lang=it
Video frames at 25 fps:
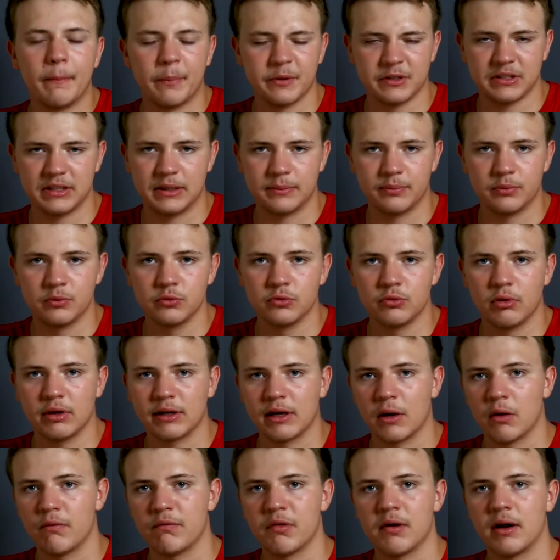potete appunto
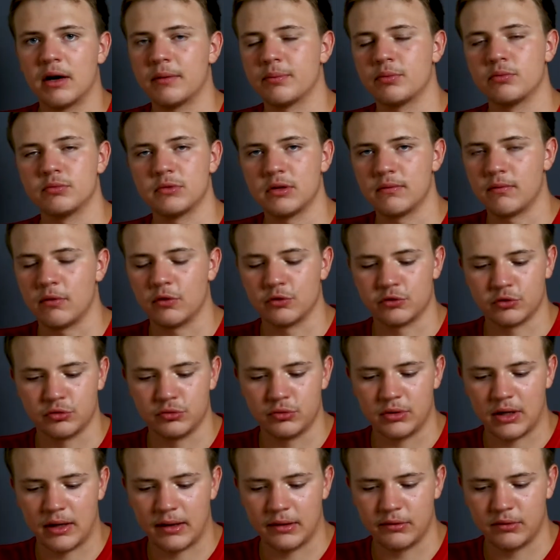anche configurare appunto il volto
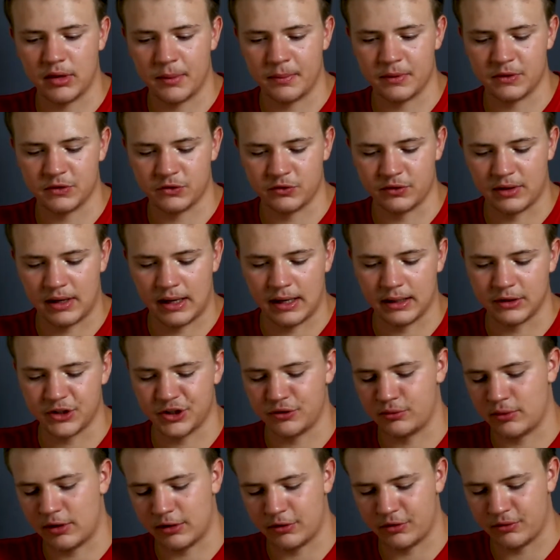di una, di una persona
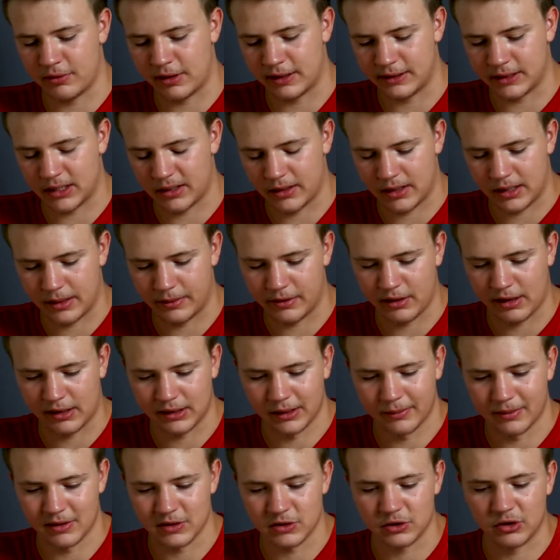cioè di, una, di, di
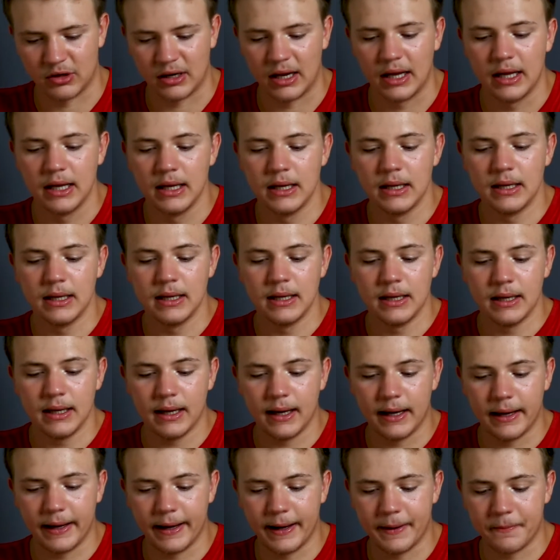un'altra persona
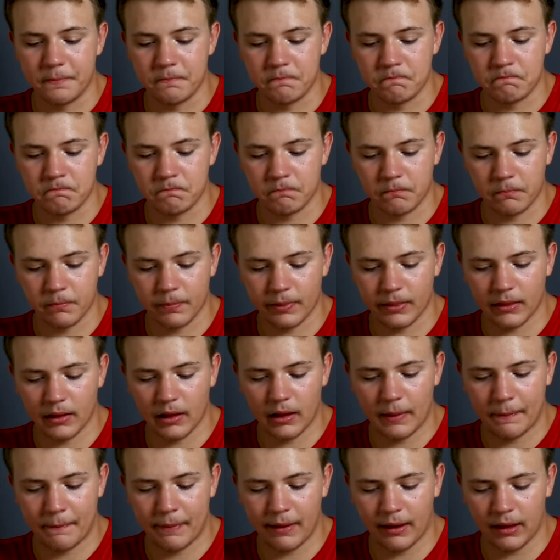
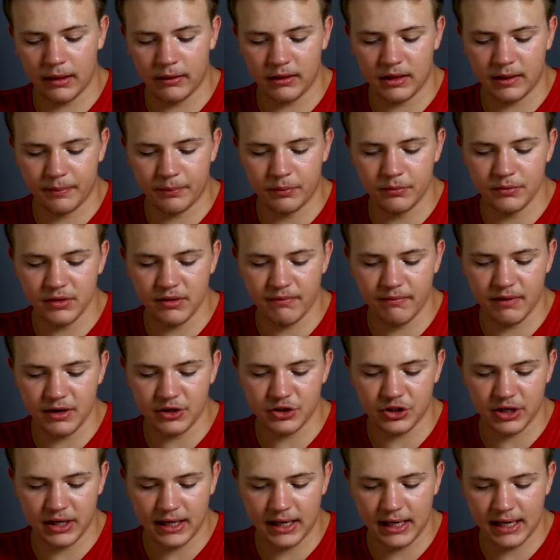Um, per prendere appunto
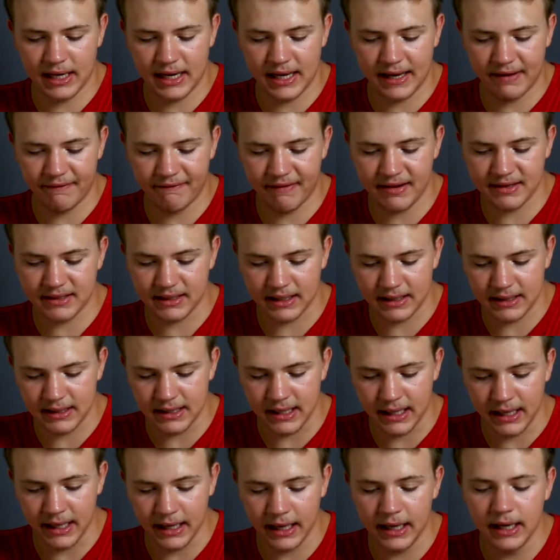invece il Face
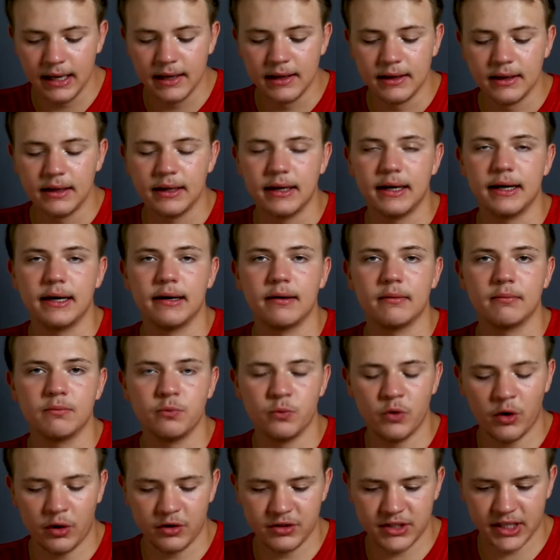ID, Uh, eh,
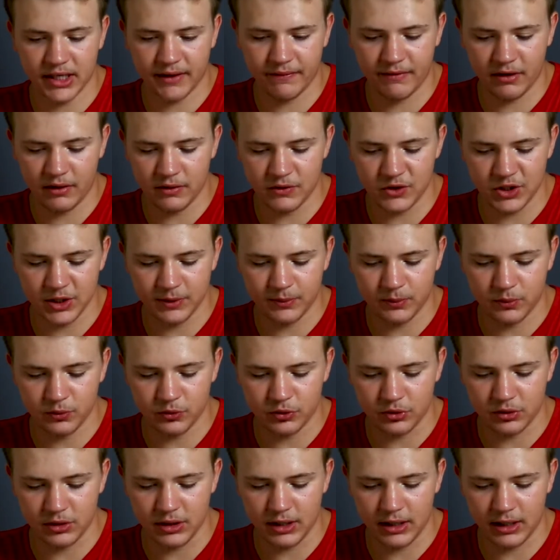due cose che vi consiglio
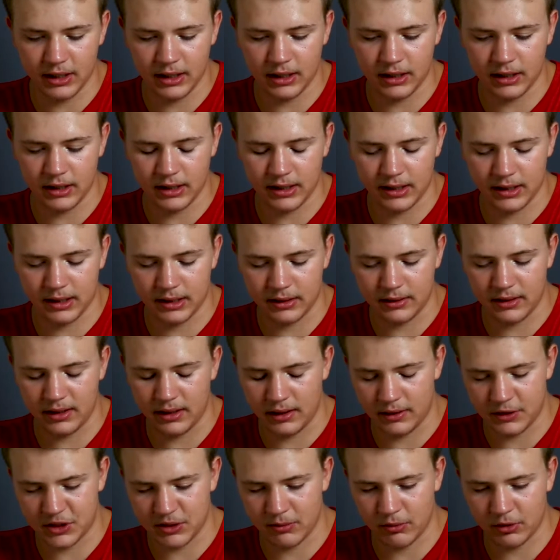appunto di, eh,
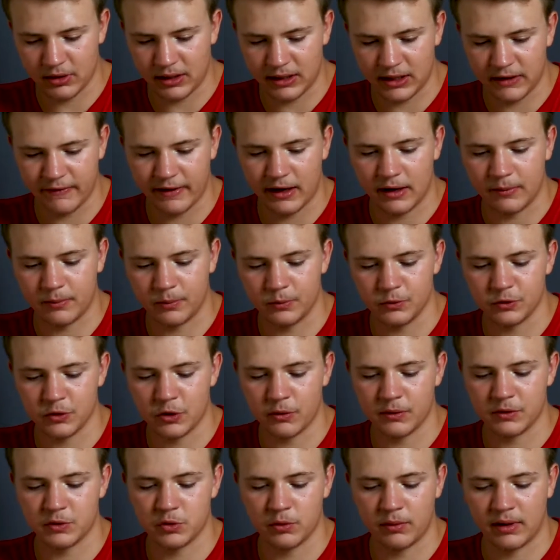di, diciamo, di attivare appunto
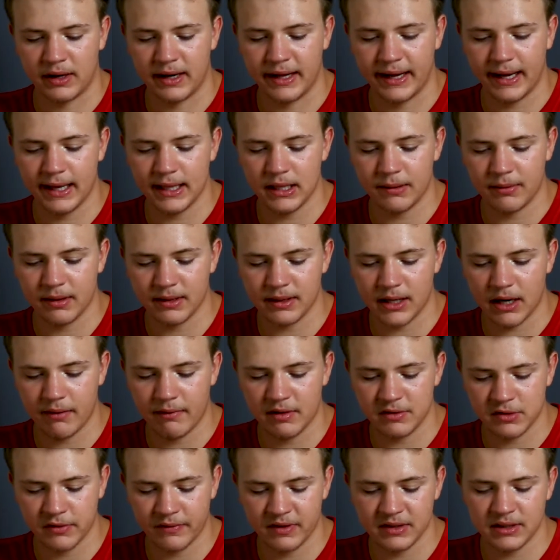sono questo qua, richiede di guardare
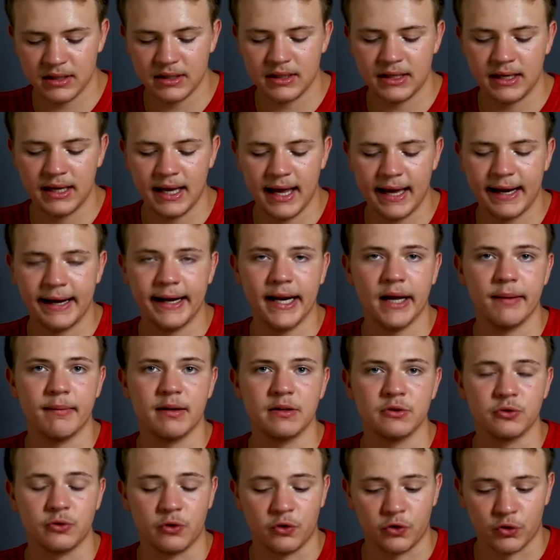questo Face ID e
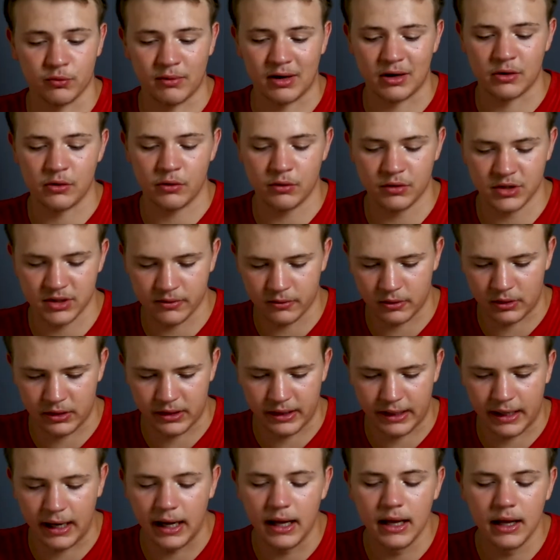rilevamento dello sguardo. Cosa vuol
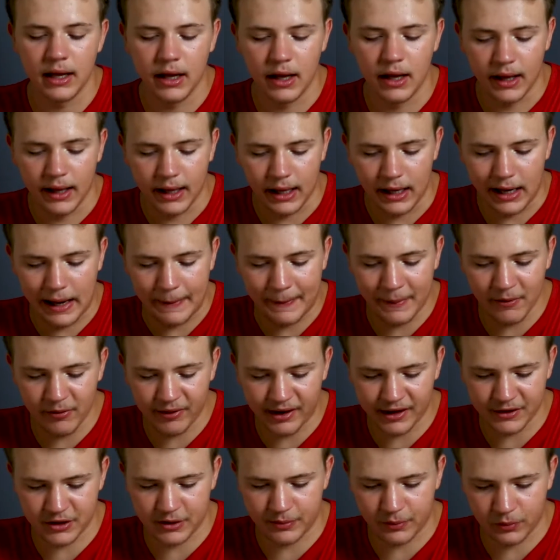dire? Nel
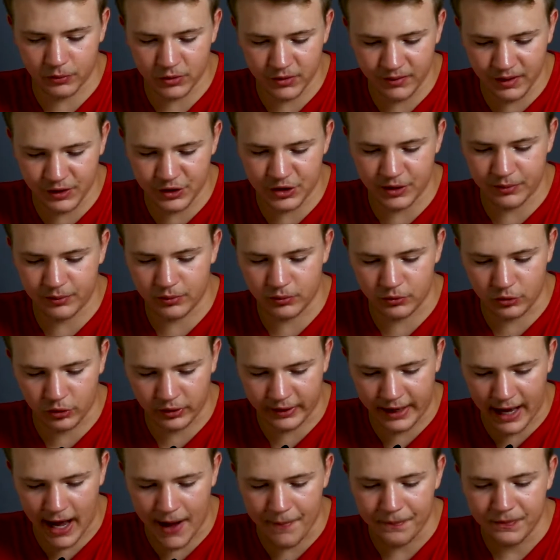primo caso appunto dice
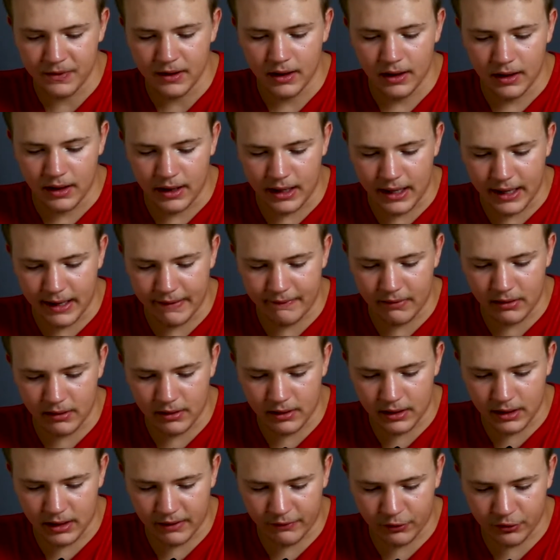appunto che eh,
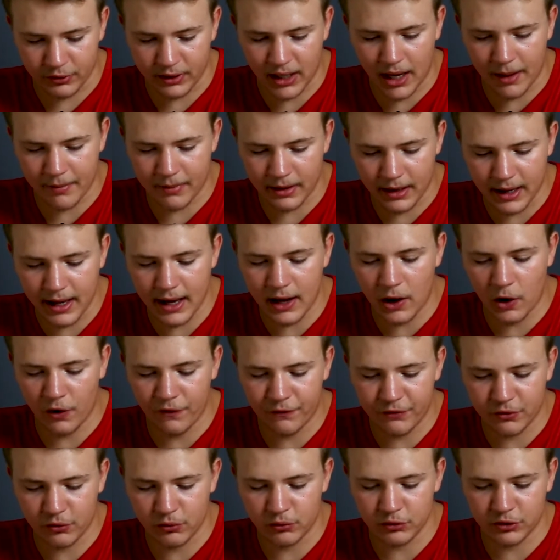eh, la fotocamera è,
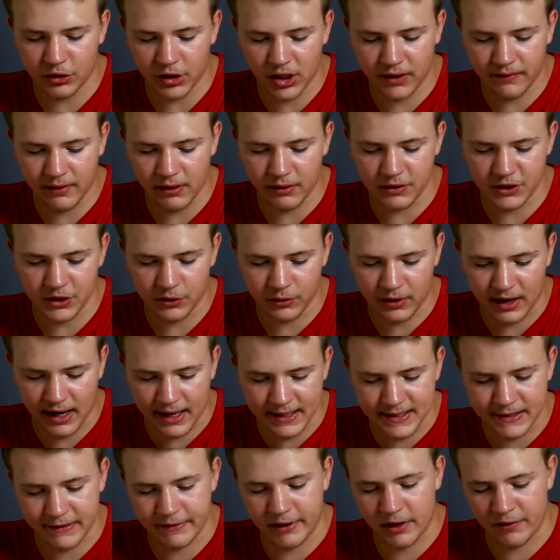offre un ulteriore livello di
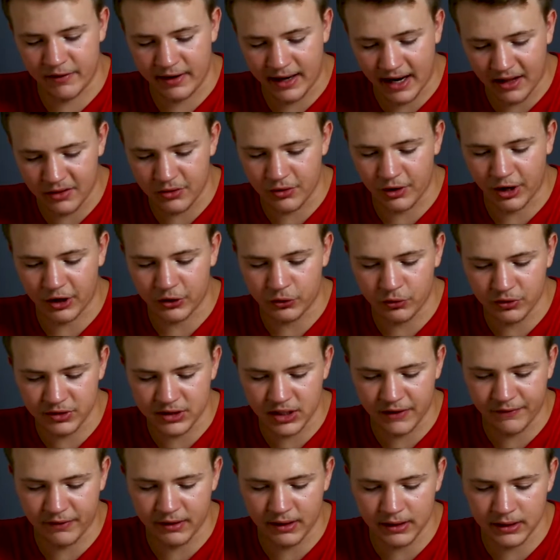sicurezza verificando che tu
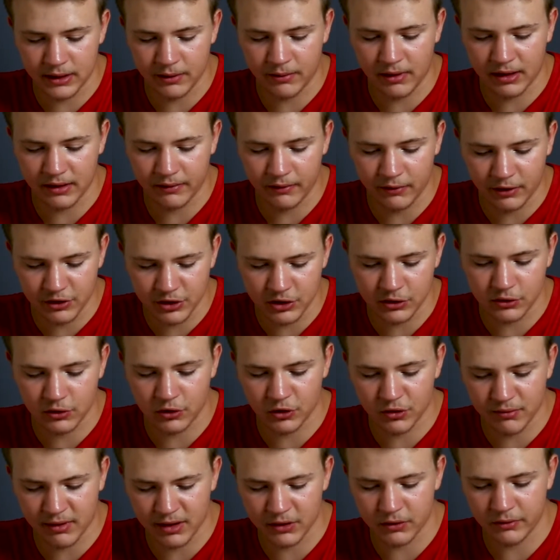stia effettivamente volgendo
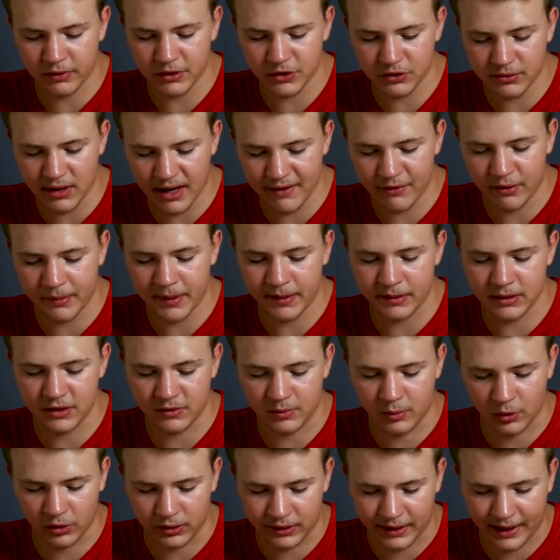lo sguardo verso iPhone prima di
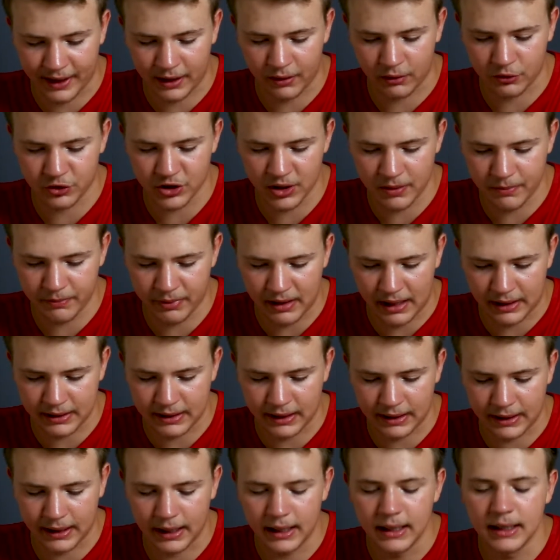sbloccarlo. Cioè in
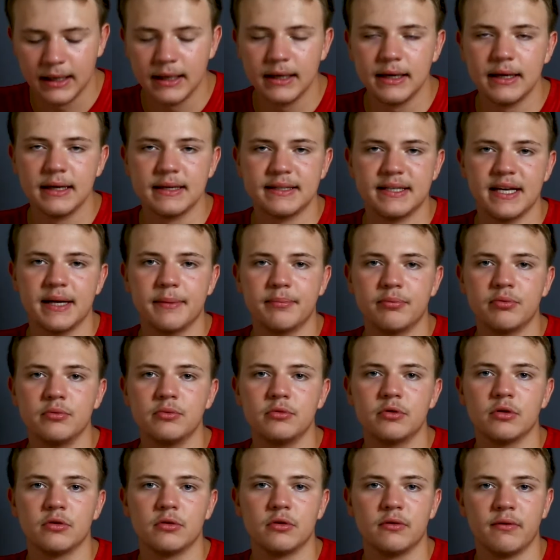pratica se
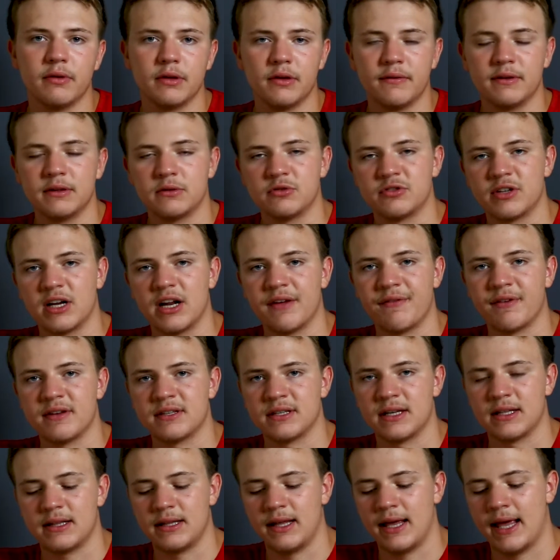appunto dovete usare
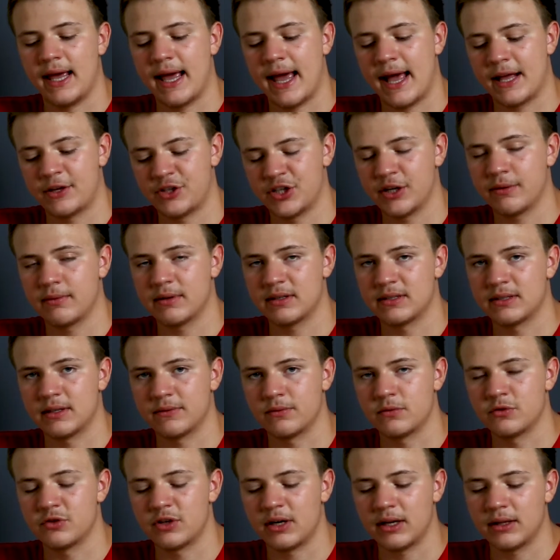Face ID e c'è
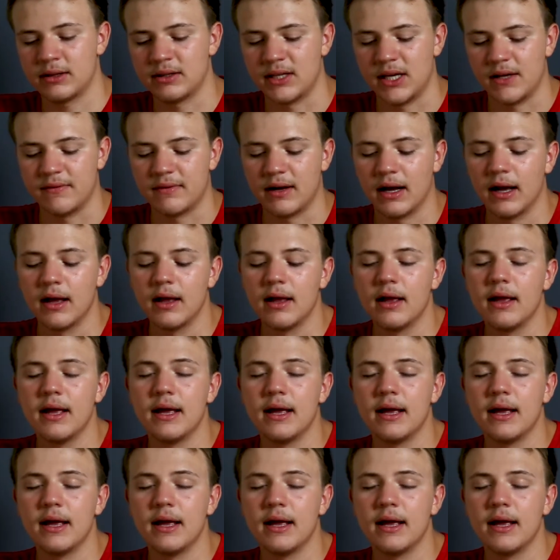questa funzione attiva